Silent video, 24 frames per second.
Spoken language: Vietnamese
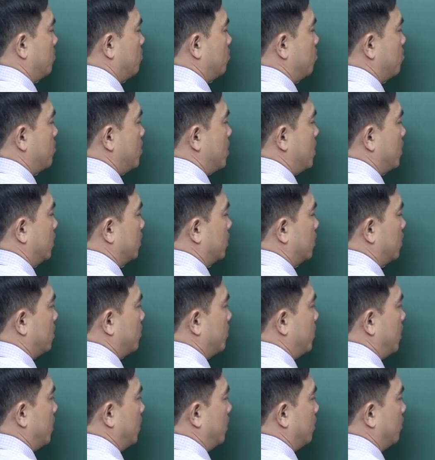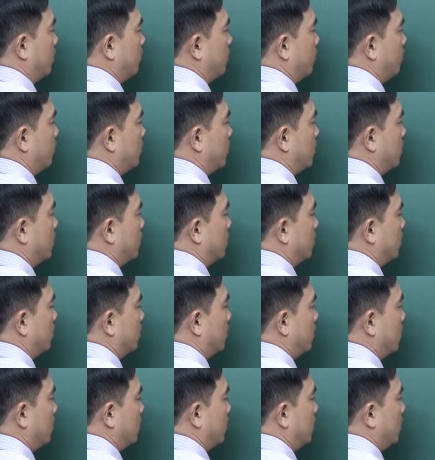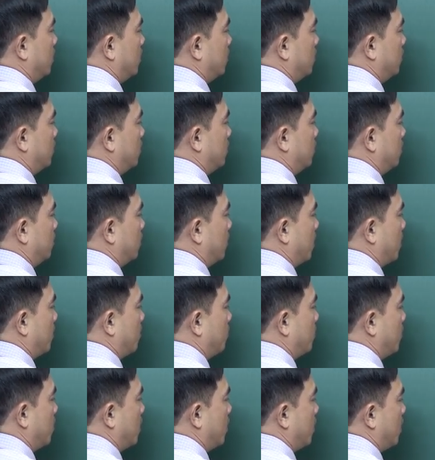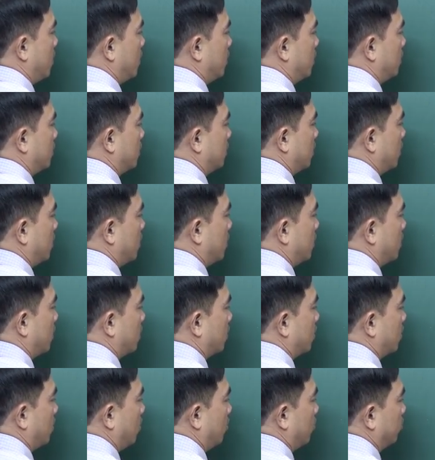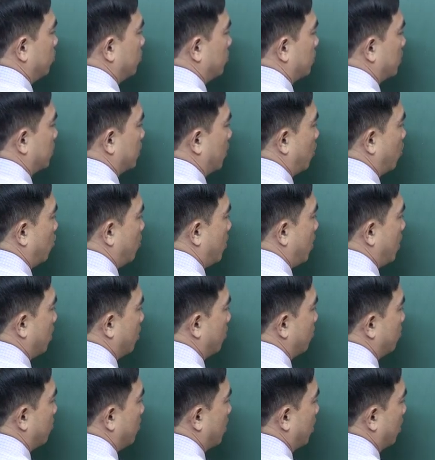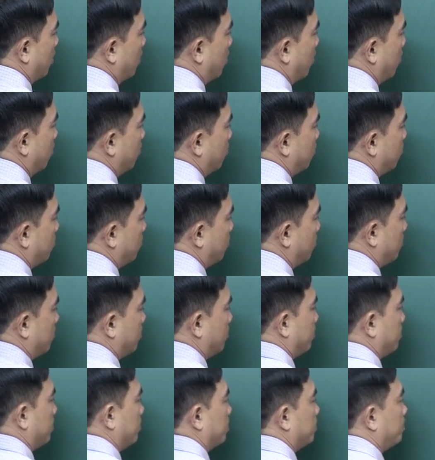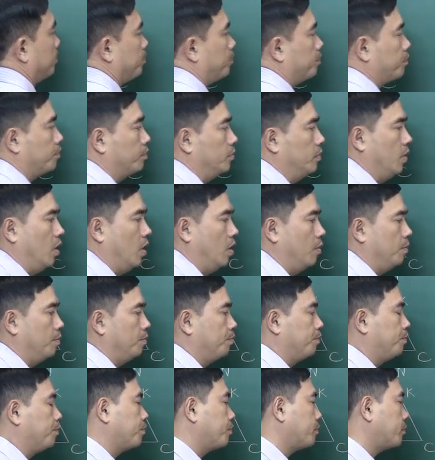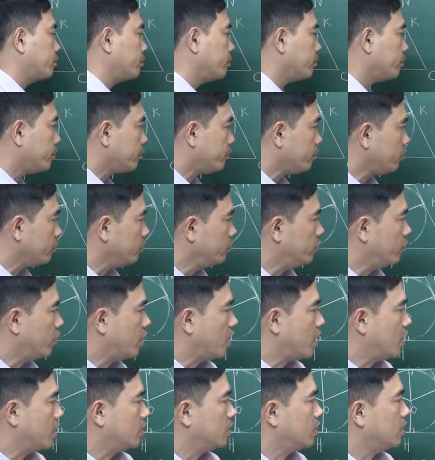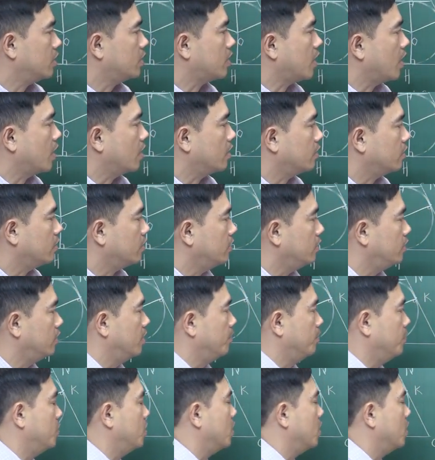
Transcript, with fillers: BC bình phương trừ 5BC cộng 6 bằng bằng 0 đó và dễ dàng nhầm